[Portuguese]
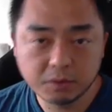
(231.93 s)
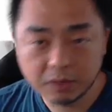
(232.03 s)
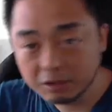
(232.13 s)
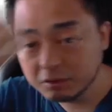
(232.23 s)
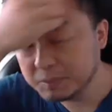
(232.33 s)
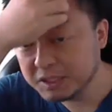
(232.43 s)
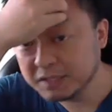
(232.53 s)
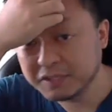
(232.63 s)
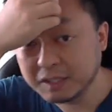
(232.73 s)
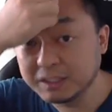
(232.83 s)
Coral não é
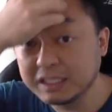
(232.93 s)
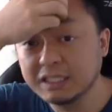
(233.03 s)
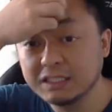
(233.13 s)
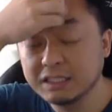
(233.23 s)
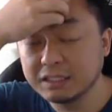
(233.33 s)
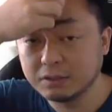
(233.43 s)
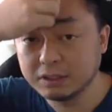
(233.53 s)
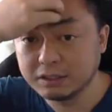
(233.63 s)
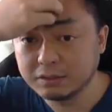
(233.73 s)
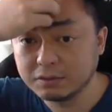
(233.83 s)
para você ficar uma tarde inteira
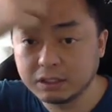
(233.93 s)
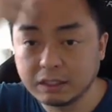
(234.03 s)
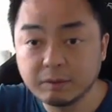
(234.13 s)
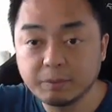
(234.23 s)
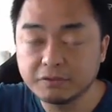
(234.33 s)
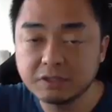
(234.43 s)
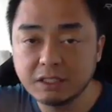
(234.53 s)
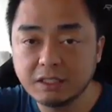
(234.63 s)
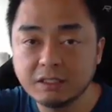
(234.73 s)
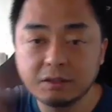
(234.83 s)
coletando coral, é para
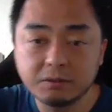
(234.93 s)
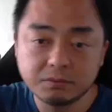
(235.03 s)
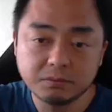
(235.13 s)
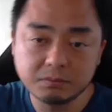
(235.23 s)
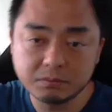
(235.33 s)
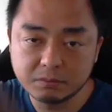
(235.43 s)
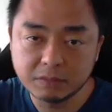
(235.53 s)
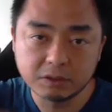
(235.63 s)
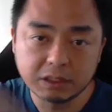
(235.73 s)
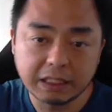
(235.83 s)
você entre um,
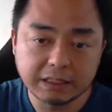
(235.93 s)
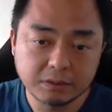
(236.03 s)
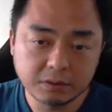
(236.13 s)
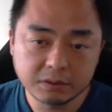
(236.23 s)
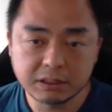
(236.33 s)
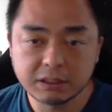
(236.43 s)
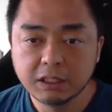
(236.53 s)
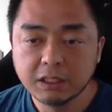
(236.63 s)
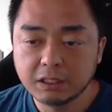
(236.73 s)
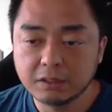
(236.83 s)
uma logada e
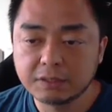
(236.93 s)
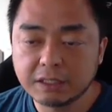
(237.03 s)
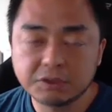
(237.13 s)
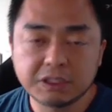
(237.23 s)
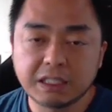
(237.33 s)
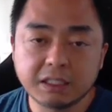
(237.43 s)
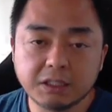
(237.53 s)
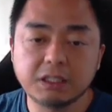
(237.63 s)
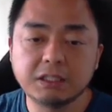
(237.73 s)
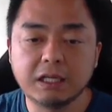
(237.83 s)
outra, logar no char
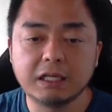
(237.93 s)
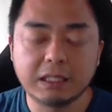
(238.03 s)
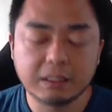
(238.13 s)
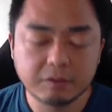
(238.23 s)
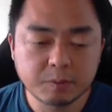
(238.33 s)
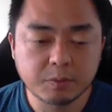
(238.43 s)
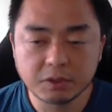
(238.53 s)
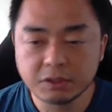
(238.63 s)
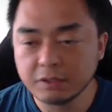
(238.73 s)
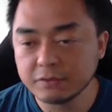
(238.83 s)
que já tá lá no
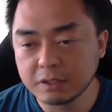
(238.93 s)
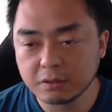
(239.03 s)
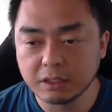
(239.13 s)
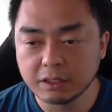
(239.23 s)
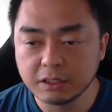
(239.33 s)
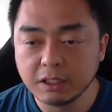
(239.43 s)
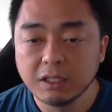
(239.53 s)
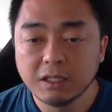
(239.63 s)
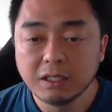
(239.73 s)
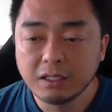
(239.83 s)
spot e aí você coleta